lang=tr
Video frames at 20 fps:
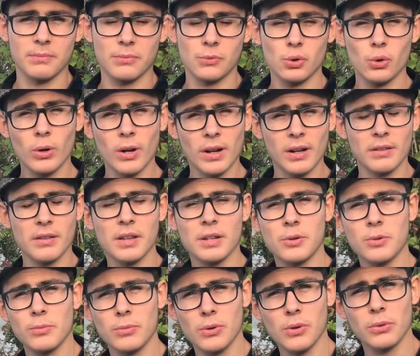Çoğu
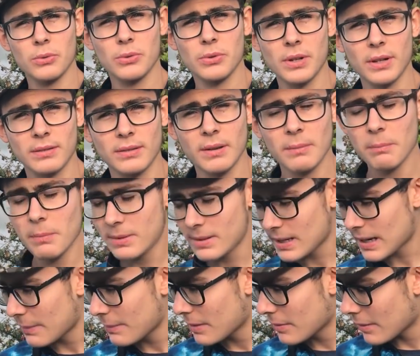arkadaş bunu biliyordur zaten.
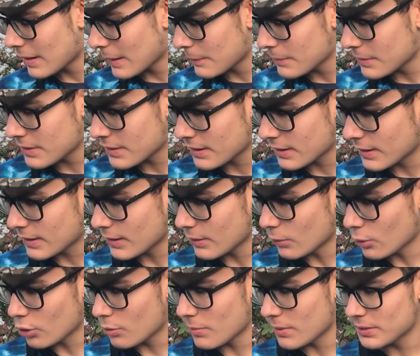Mesela benim elimdeki
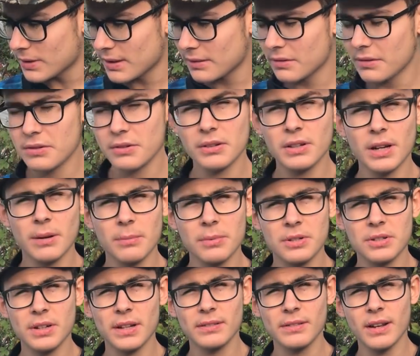okuma Detlinger
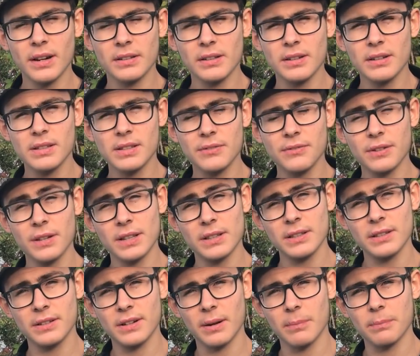kamışının atar değeri
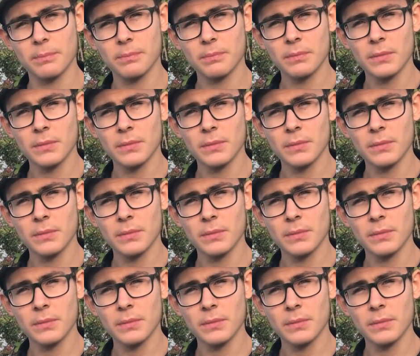0.7 gram.